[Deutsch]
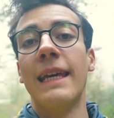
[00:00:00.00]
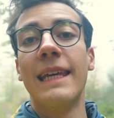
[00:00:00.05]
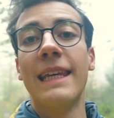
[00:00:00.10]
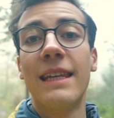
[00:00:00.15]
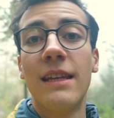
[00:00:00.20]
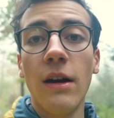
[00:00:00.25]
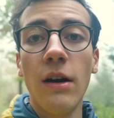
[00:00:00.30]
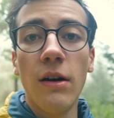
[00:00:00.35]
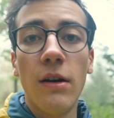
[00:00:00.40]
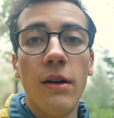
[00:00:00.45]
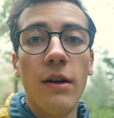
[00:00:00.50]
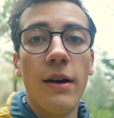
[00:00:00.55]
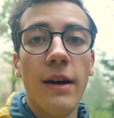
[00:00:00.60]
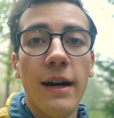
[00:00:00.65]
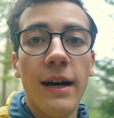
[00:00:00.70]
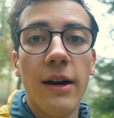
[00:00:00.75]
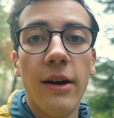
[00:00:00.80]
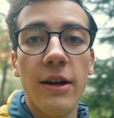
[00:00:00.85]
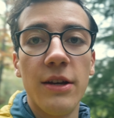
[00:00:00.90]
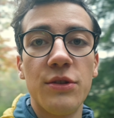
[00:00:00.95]
Ja,
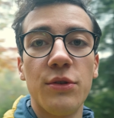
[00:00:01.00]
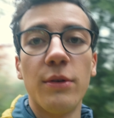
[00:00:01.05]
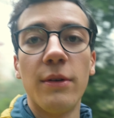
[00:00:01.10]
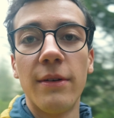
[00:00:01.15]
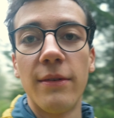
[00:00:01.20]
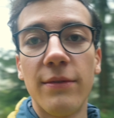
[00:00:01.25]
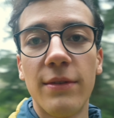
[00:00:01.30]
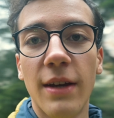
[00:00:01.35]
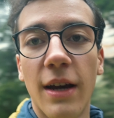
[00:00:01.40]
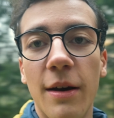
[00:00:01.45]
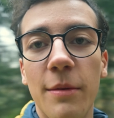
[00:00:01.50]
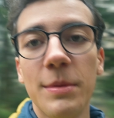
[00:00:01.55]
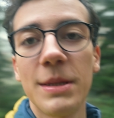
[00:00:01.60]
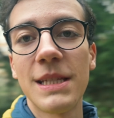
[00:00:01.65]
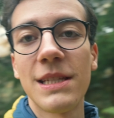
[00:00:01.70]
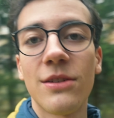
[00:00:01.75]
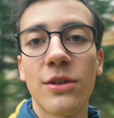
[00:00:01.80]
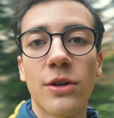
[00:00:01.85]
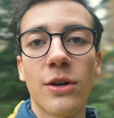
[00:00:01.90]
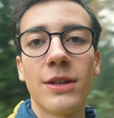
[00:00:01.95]
also wir haben
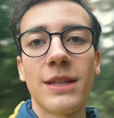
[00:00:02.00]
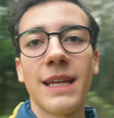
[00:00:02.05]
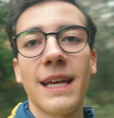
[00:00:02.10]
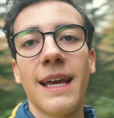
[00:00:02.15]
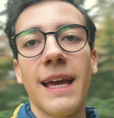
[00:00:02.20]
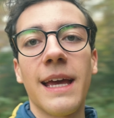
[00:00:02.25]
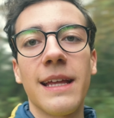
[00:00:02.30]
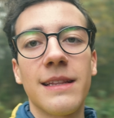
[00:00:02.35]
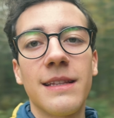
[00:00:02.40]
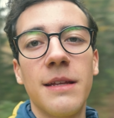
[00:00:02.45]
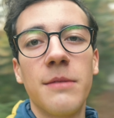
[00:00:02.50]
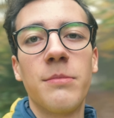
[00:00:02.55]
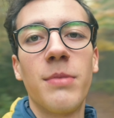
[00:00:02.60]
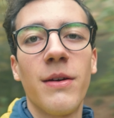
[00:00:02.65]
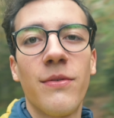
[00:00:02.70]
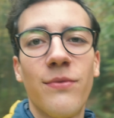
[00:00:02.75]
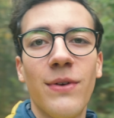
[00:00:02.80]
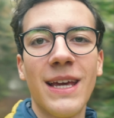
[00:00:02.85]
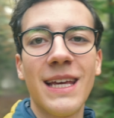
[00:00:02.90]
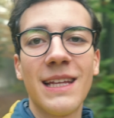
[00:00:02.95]
jetzt da gerade den
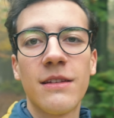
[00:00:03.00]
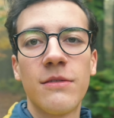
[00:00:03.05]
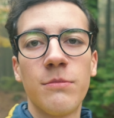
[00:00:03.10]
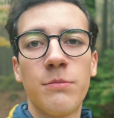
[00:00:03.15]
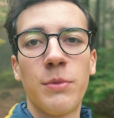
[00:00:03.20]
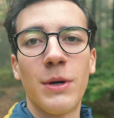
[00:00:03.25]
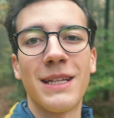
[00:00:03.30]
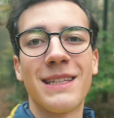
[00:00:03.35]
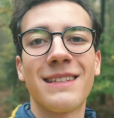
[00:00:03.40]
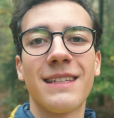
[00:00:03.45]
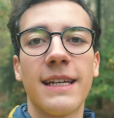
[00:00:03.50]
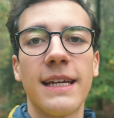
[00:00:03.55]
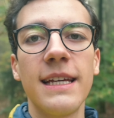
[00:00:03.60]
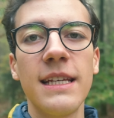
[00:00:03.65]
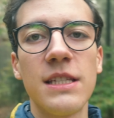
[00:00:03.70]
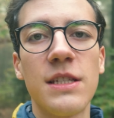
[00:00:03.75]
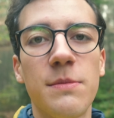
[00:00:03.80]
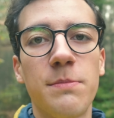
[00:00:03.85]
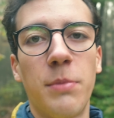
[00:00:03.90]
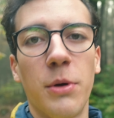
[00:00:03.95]
perfekten
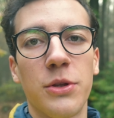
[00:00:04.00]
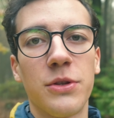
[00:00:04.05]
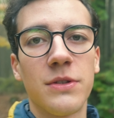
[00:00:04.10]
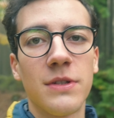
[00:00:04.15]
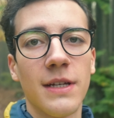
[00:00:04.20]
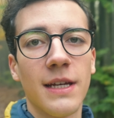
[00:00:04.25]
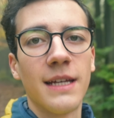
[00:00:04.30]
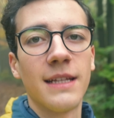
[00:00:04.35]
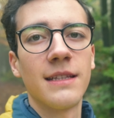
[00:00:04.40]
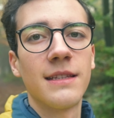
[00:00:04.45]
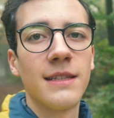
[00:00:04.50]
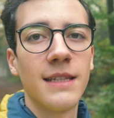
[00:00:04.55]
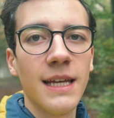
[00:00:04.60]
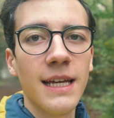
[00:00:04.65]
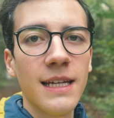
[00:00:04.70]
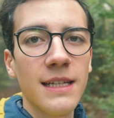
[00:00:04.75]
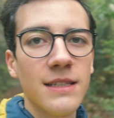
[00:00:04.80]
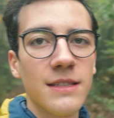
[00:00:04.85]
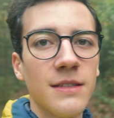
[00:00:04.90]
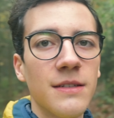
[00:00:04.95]
Porträtspot
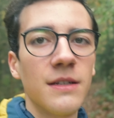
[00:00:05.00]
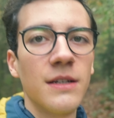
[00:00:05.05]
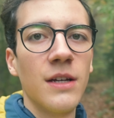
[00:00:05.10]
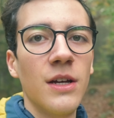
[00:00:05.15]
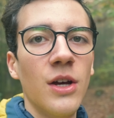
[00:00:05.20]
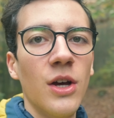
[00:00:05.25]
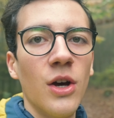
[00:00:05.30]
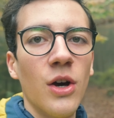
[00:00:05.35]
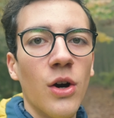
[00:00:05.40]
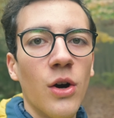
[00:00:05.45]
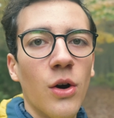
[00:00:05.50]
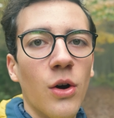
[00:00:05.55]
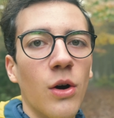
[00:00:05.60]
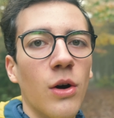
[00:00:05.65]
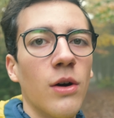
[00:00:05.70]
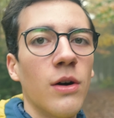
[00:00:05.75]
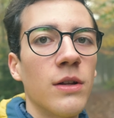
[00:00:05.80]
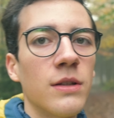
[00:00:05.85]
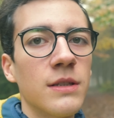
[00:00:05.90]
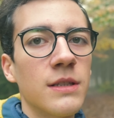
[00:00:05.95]
entdeckt.
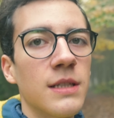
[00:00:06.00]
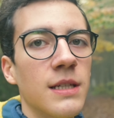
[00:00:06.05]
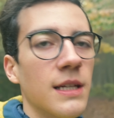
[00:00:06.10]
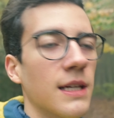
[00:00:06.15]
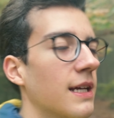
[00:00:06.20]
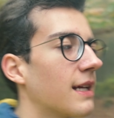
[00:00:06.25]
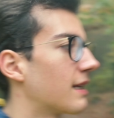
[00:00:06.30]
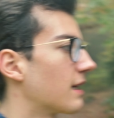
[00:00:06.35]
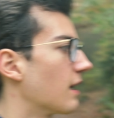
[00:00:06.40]
Und ich